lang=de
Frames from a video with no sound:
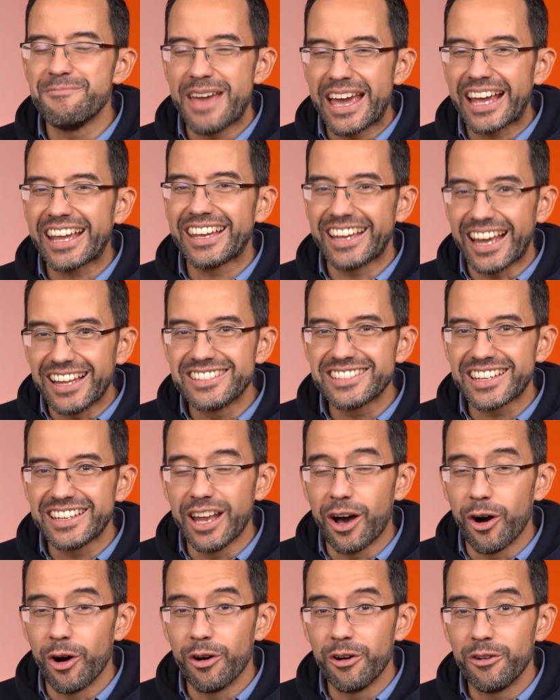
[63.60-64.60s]
merken ganz
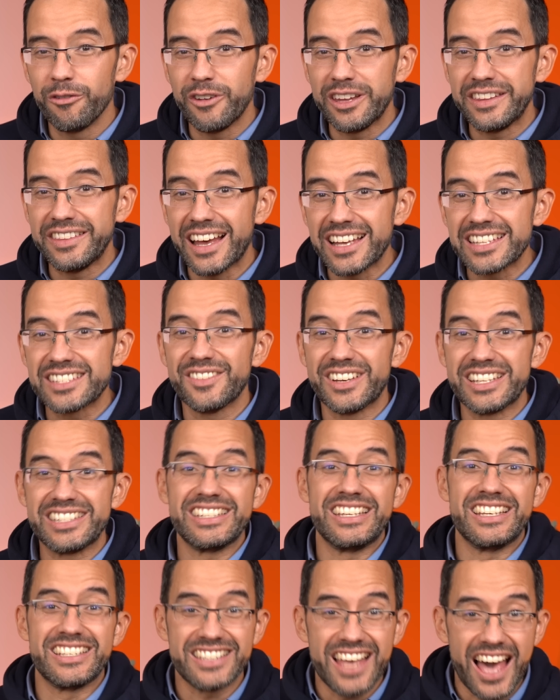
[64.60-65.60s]
genau, wenn das, was
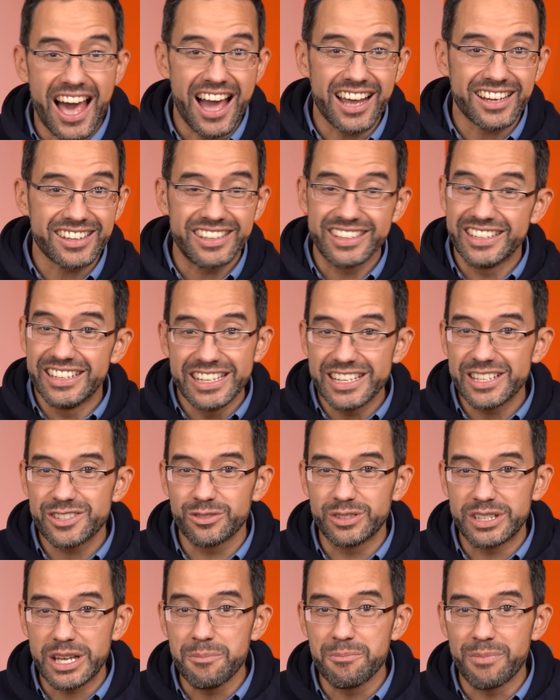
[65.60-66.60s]
ihr sagt, nicht
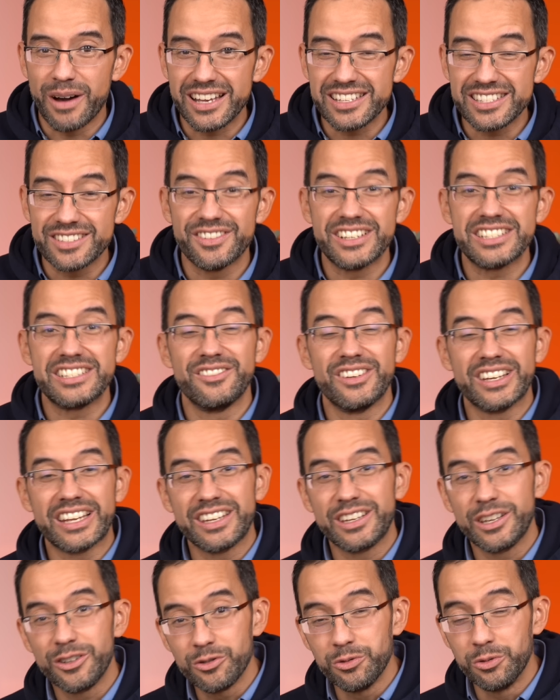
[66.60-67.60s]
zu dem passt, was ihr
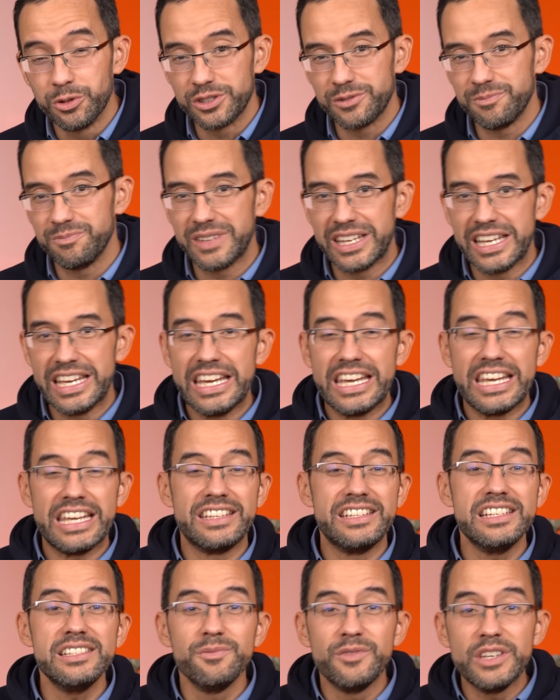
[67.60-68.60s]
wirklich tut.
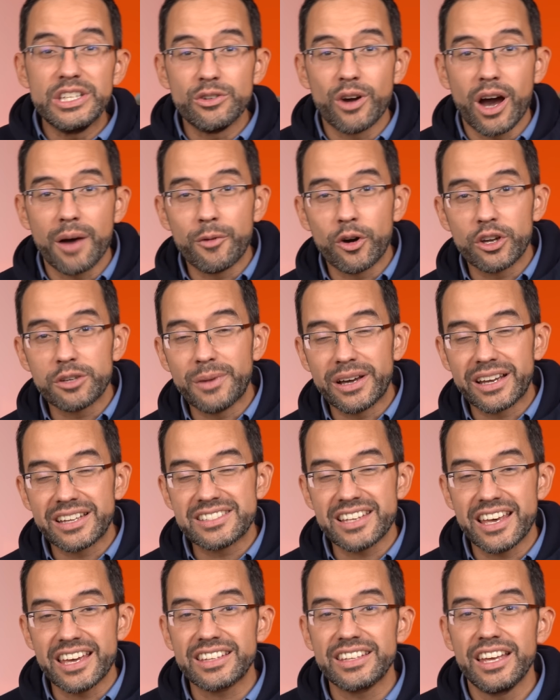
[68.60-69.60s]
In diesem Video haben wir euch mal
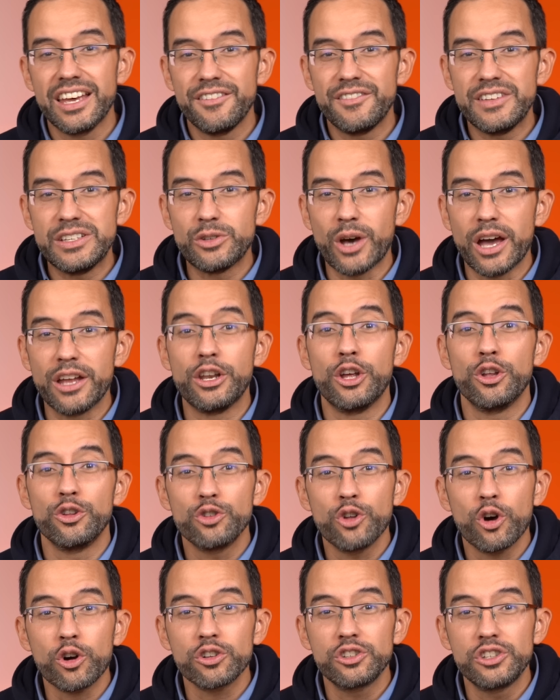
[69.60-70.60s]
gezeigt, wie so ein
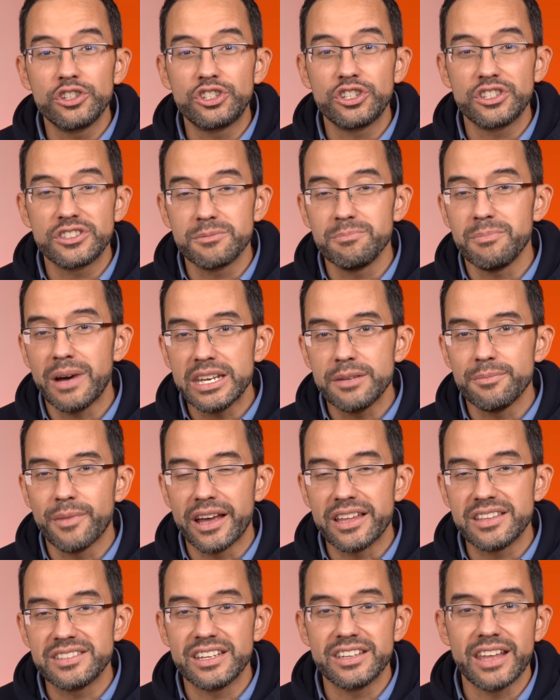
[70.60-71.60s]
toxisches
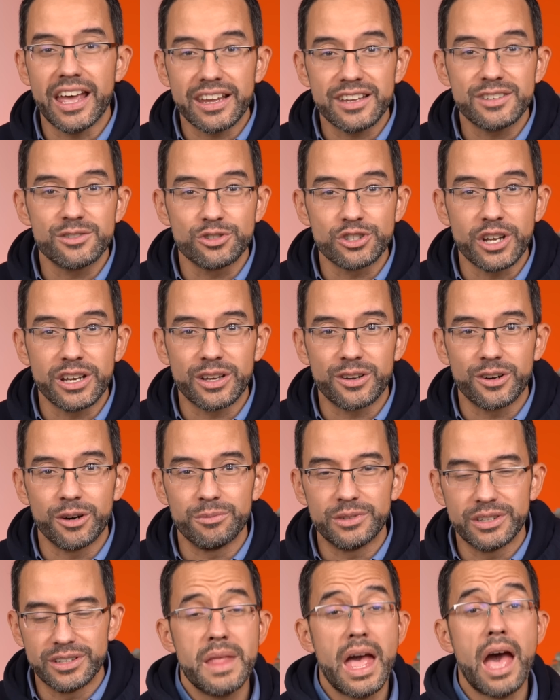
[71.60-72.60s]
Money-Mindset eigentlich zustande
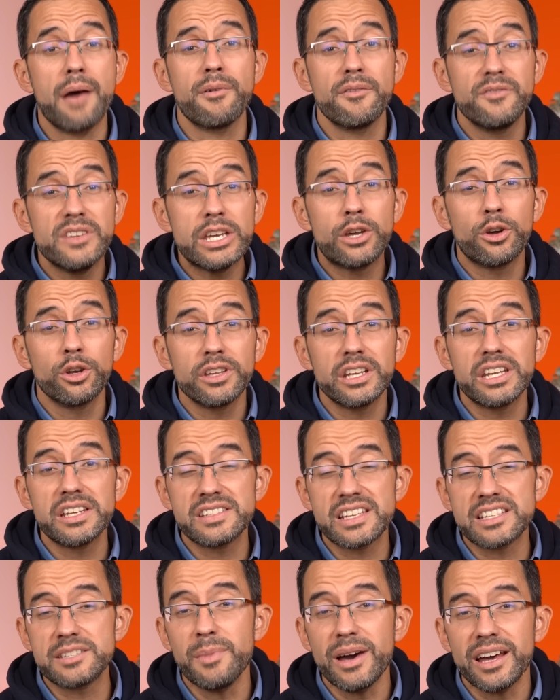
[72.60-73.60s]
kommt. Aber wie könnt ihr
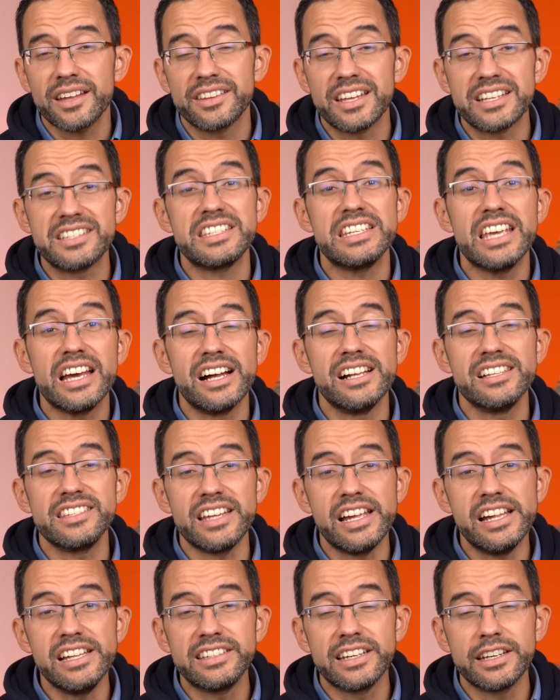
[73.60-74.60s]
das jetzt machen, dass ihr als
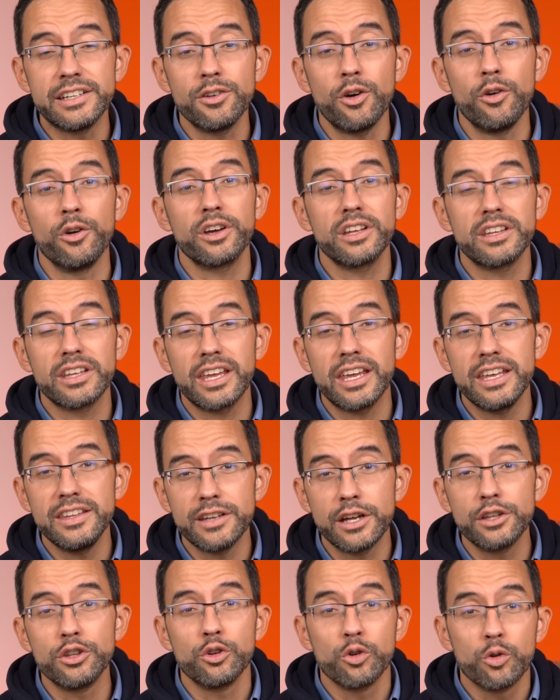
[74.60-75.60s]
Eltern euren
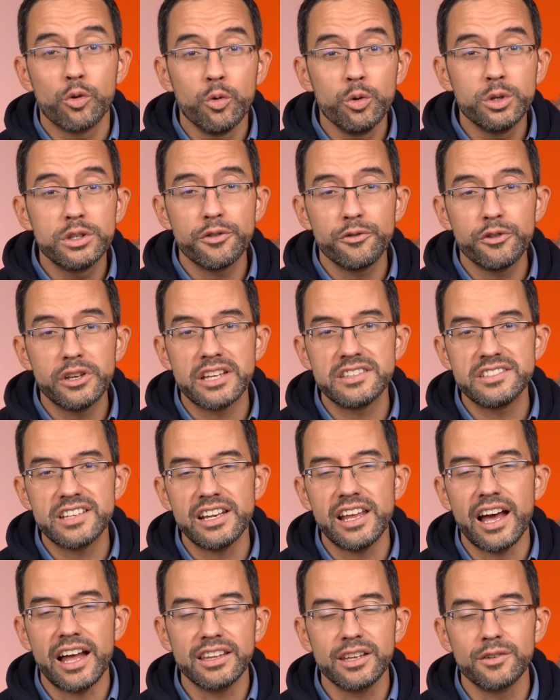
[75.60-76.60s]
Kindern gute
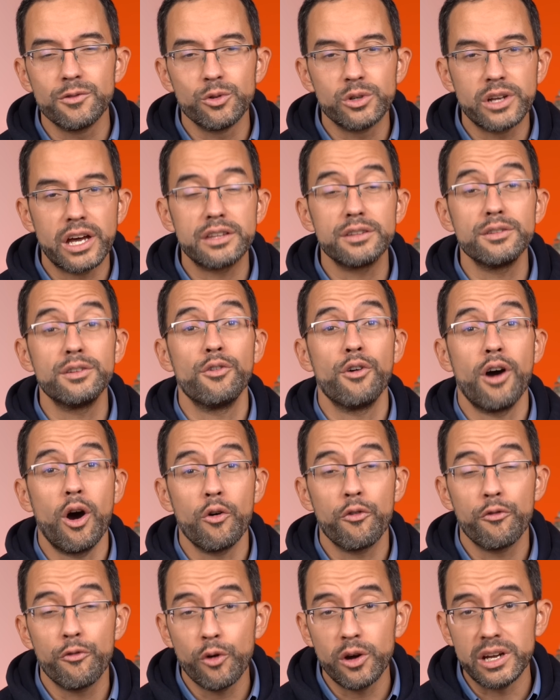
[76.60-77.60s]
finanzielle Angewohnheiten
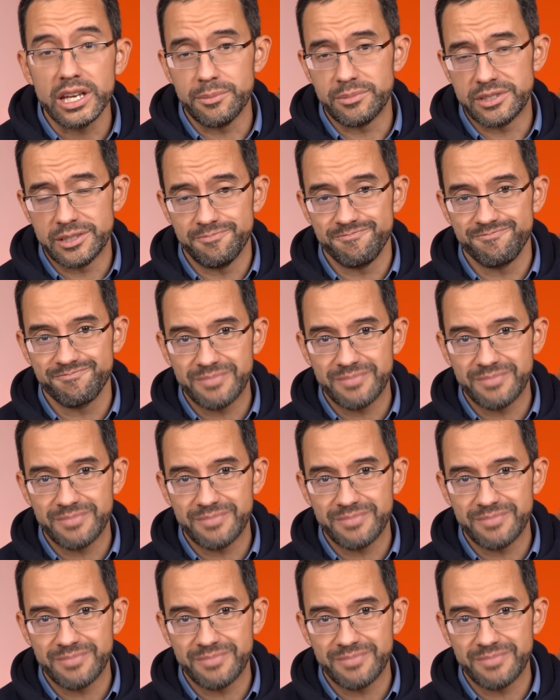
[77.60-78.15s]
auch vorlebt?